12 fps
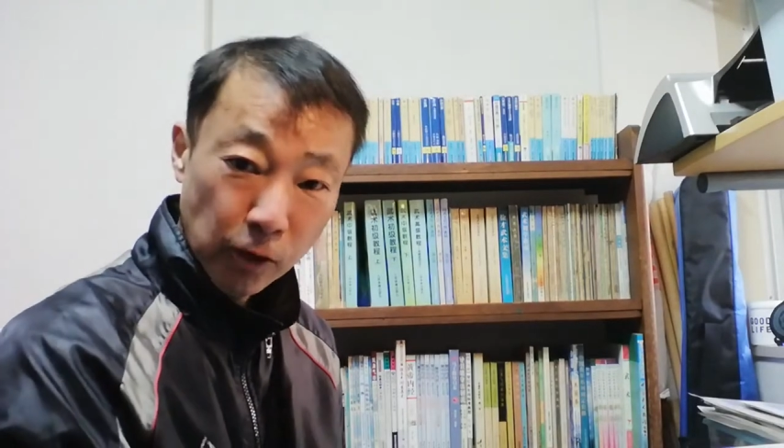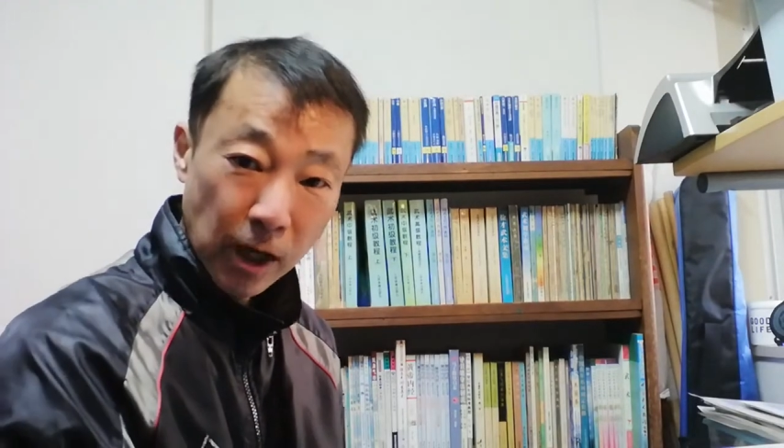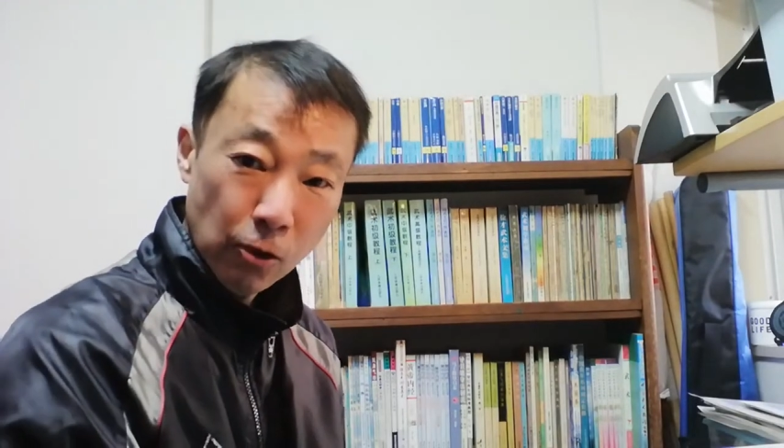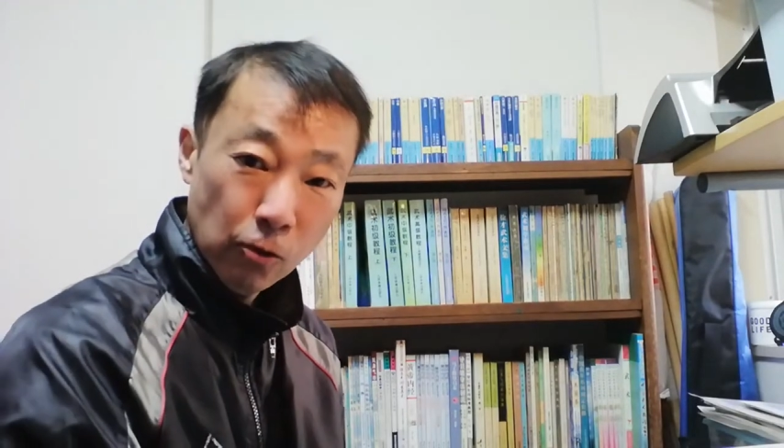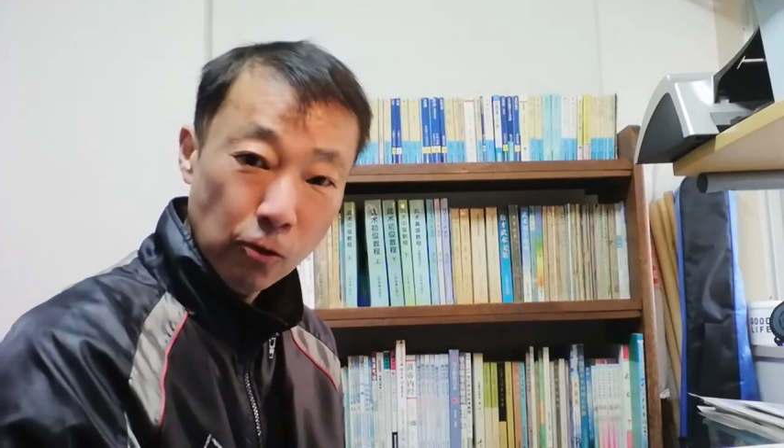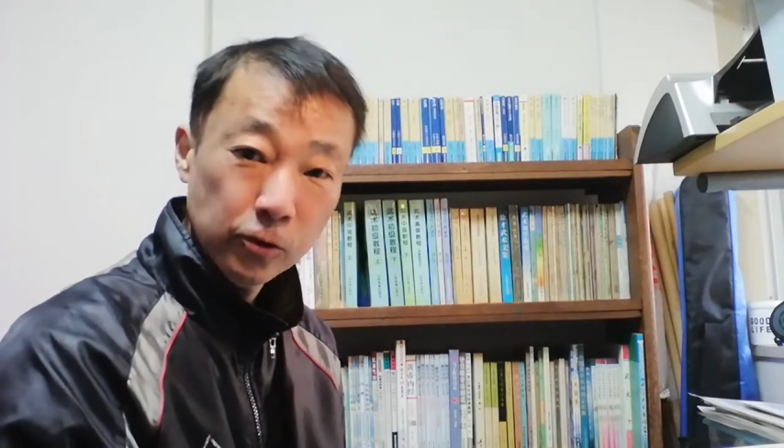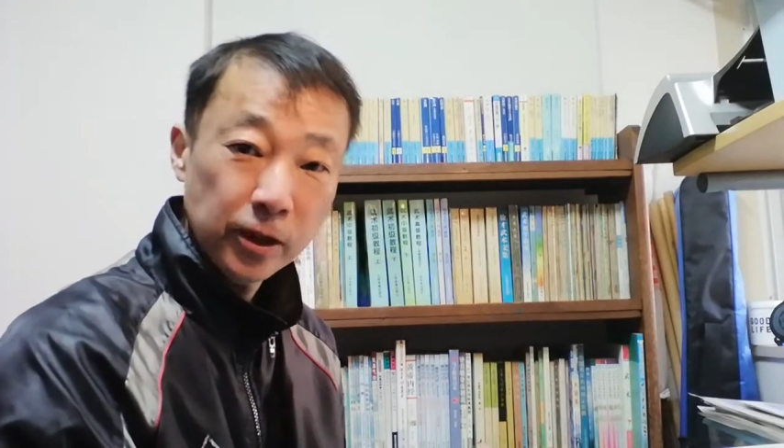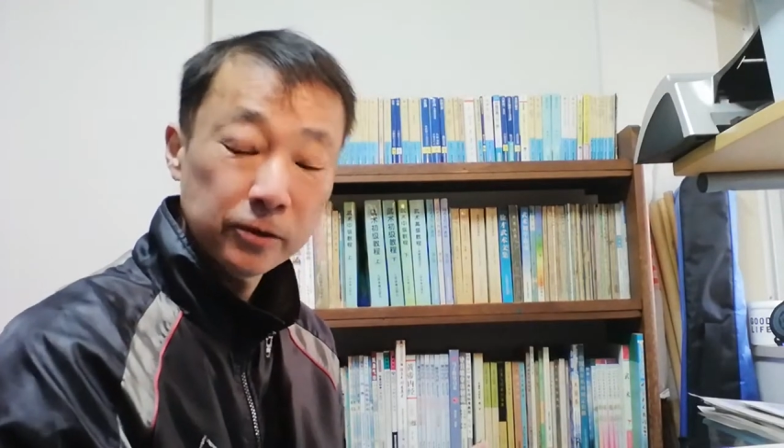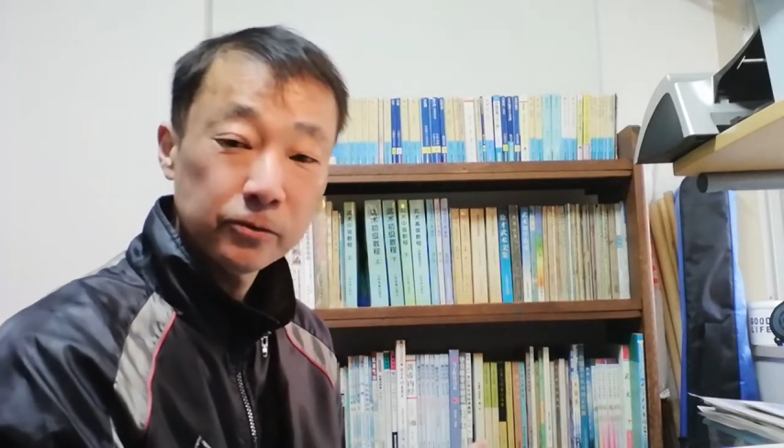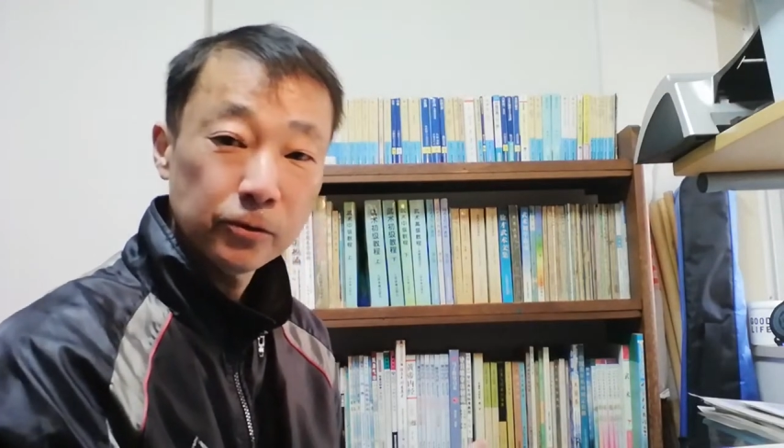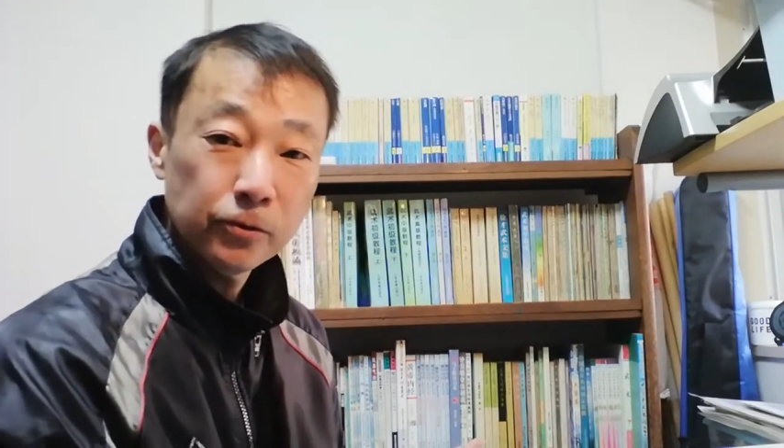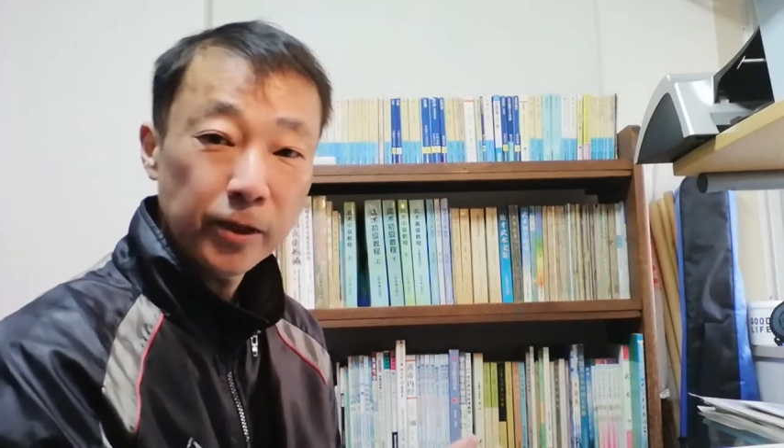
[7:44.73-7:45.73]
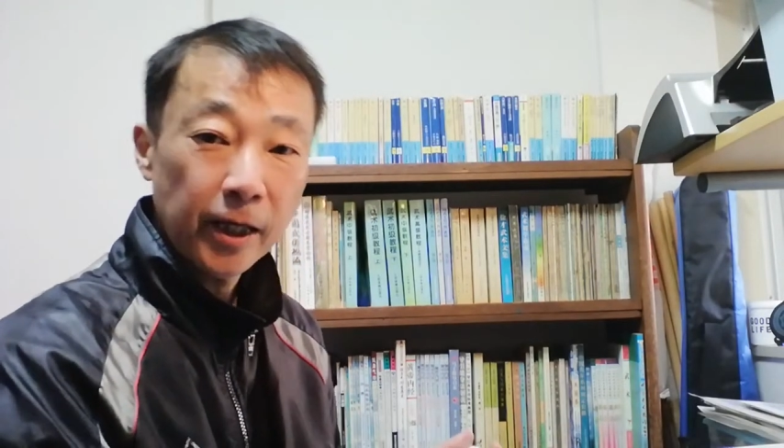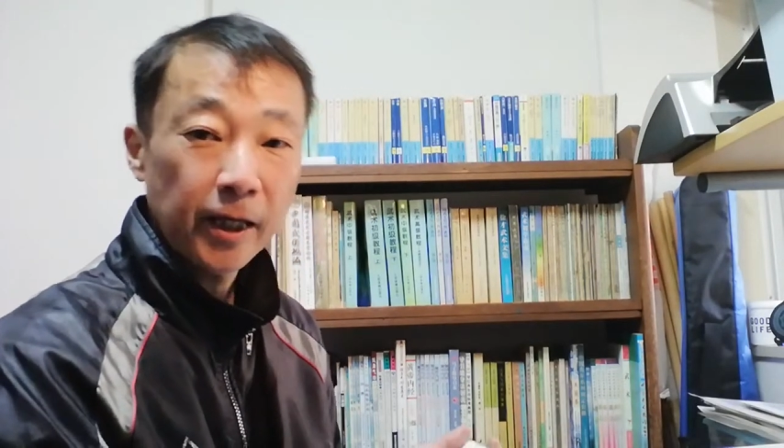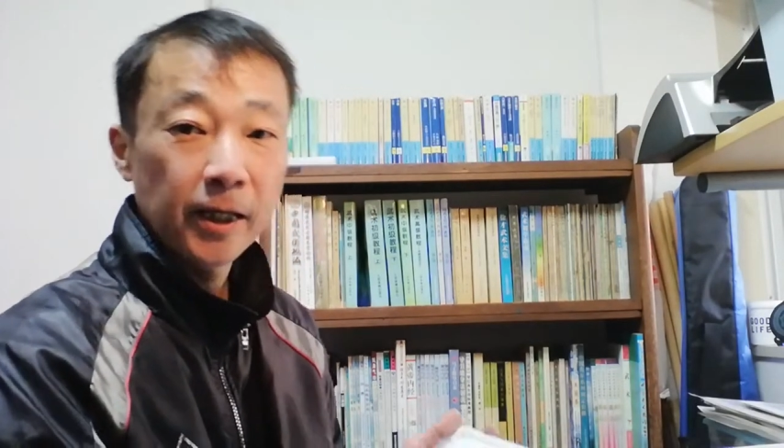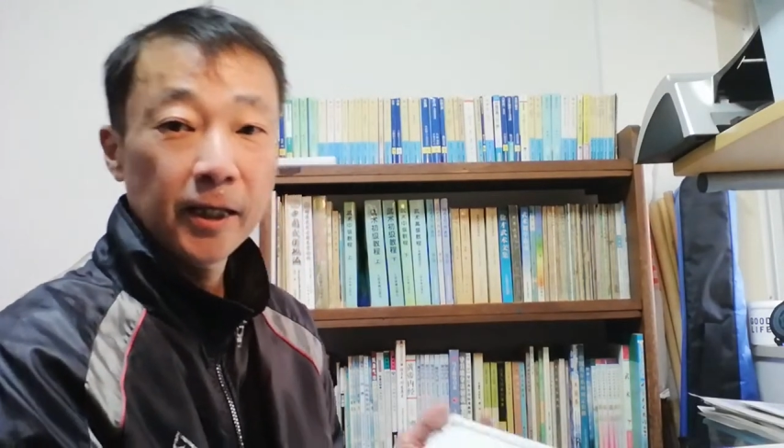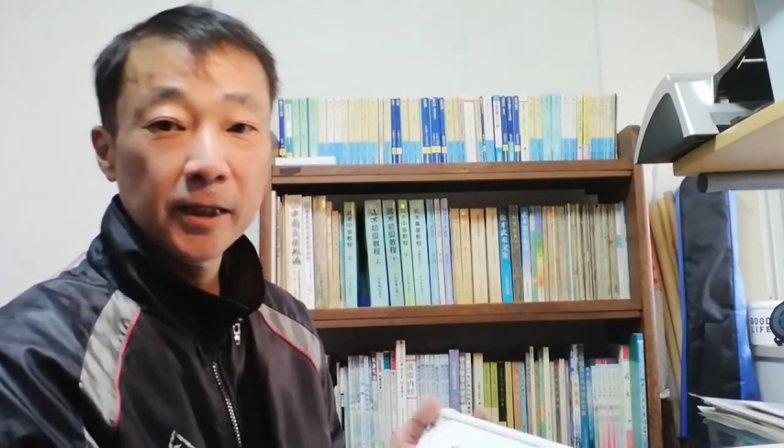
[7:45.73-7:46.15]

化を行うことで、